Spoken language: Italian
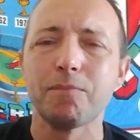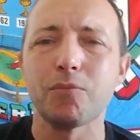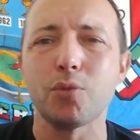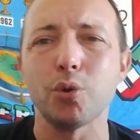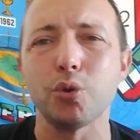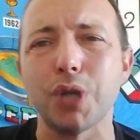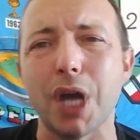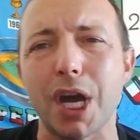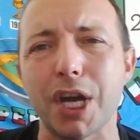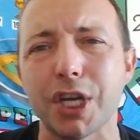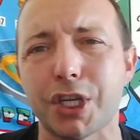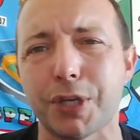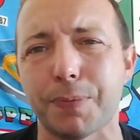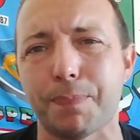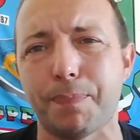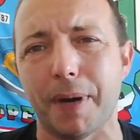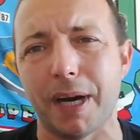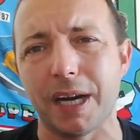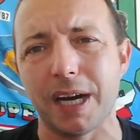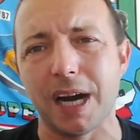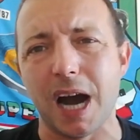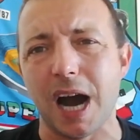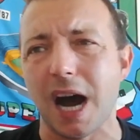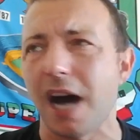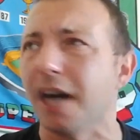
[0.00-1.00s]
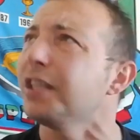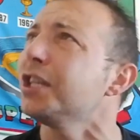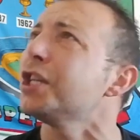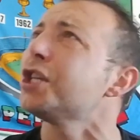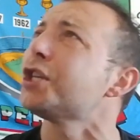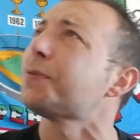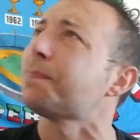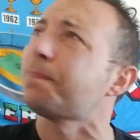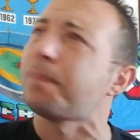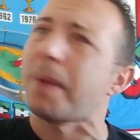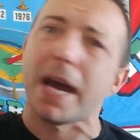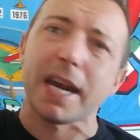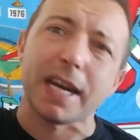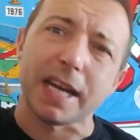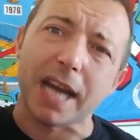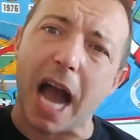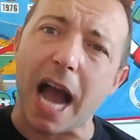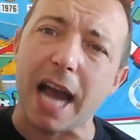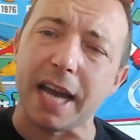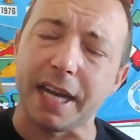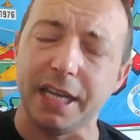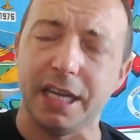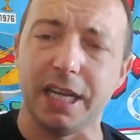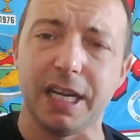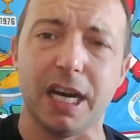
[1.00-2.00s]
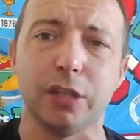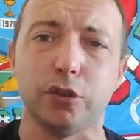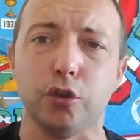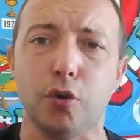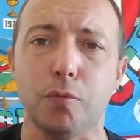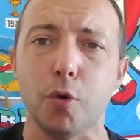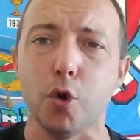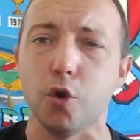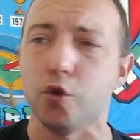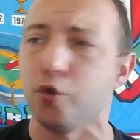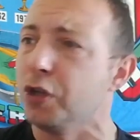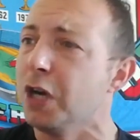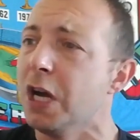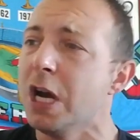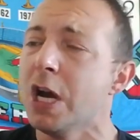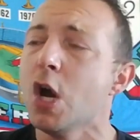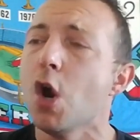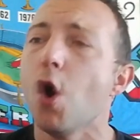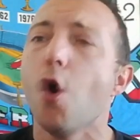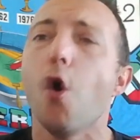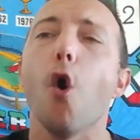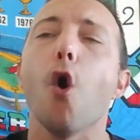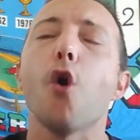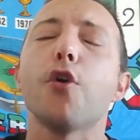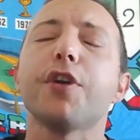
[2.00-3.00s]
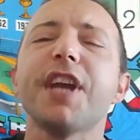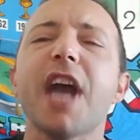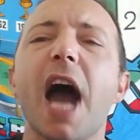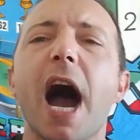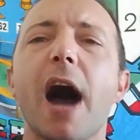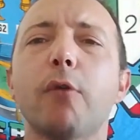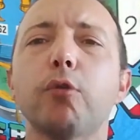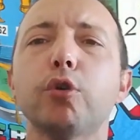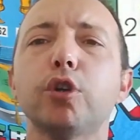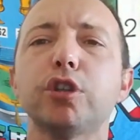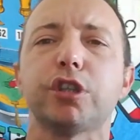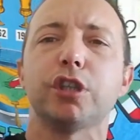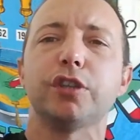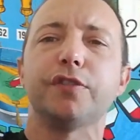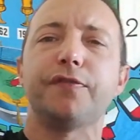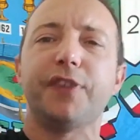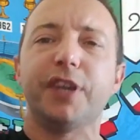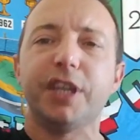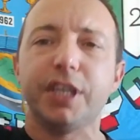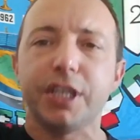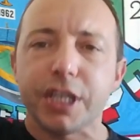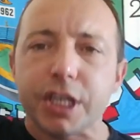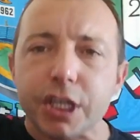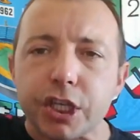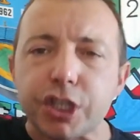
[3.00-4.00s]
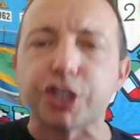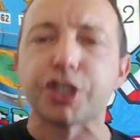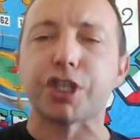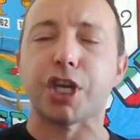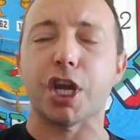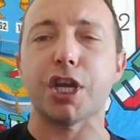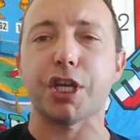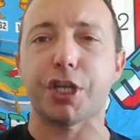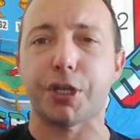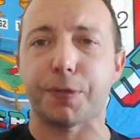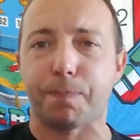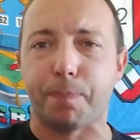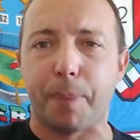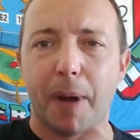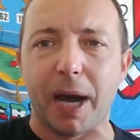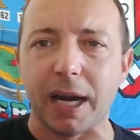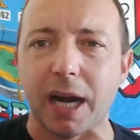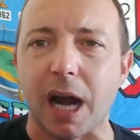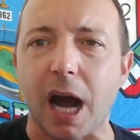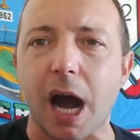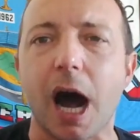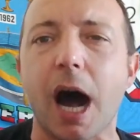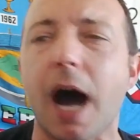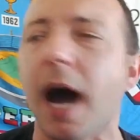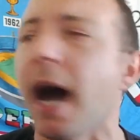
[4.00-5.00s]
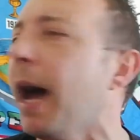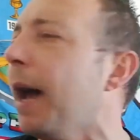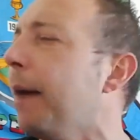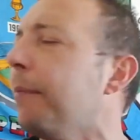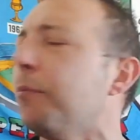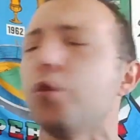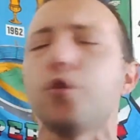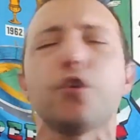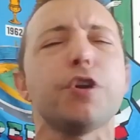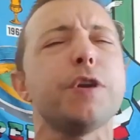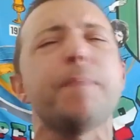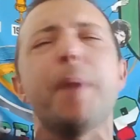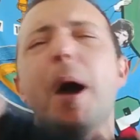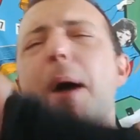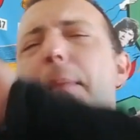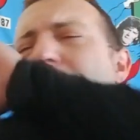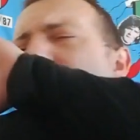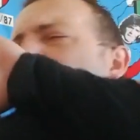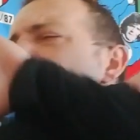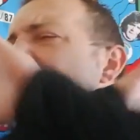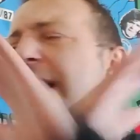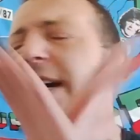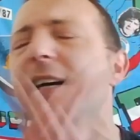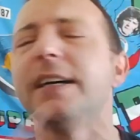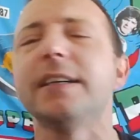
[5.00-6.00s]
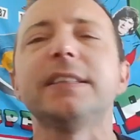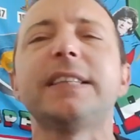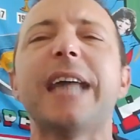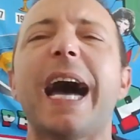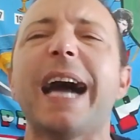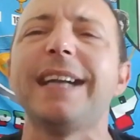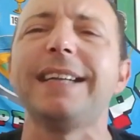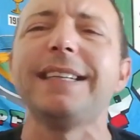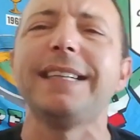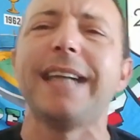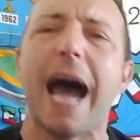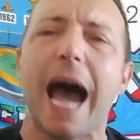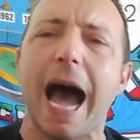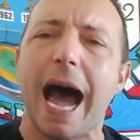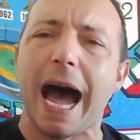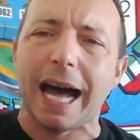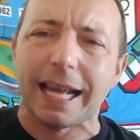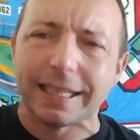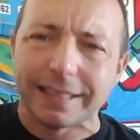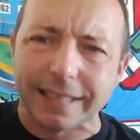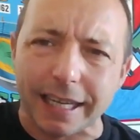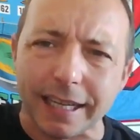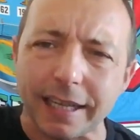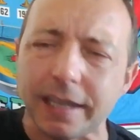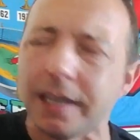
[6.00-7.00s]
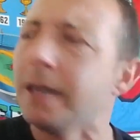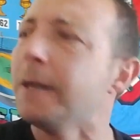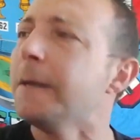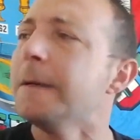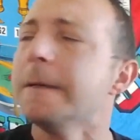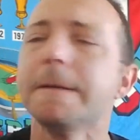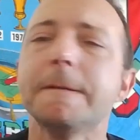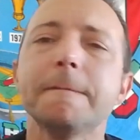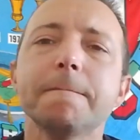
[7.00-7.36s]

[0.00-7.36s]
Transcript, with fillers: tu dai sparato, ti spero che chi lato un oriaulo ti finisce di sparare, eh, muri proprio dannate.